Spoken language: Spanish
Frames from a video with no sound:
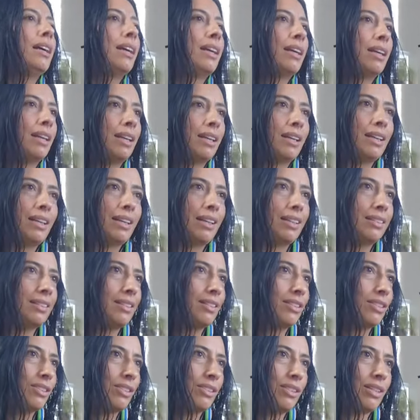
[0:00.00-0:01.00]
eh,
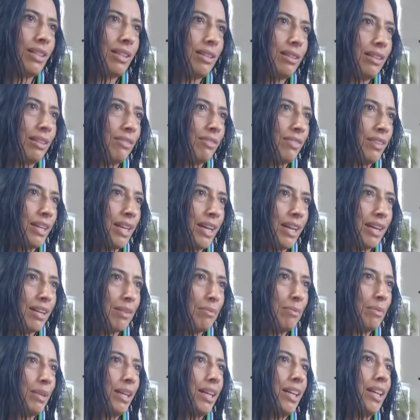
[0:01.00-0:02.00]
atención al
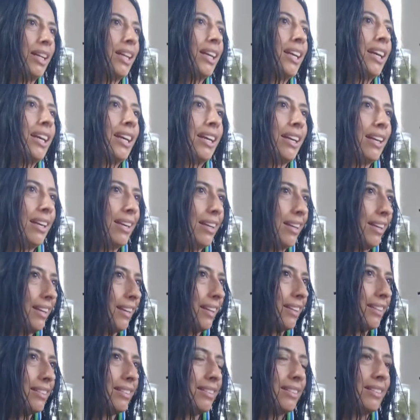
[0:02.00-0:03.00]
diafragma,
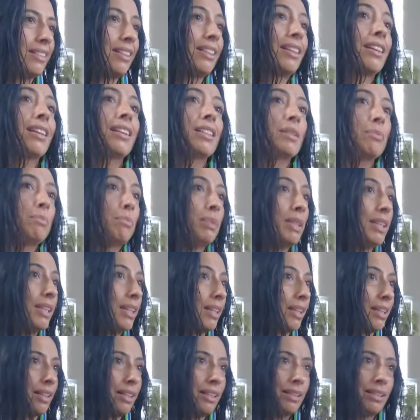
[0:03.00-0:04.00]
eh,
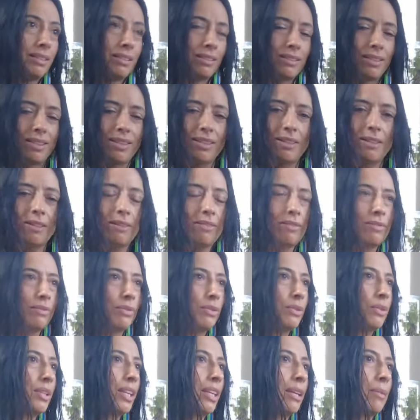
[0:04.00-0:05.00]
respira eh,
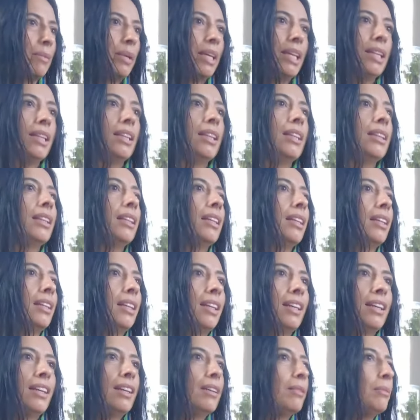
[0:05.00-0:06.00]
fluidamente,
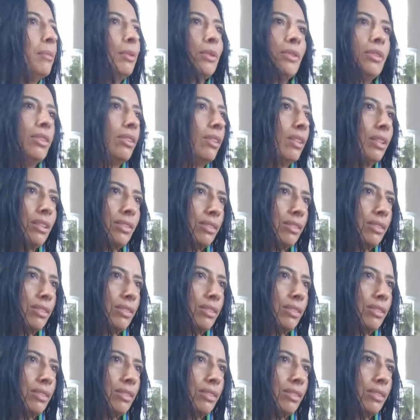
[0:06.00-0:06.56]
un montón de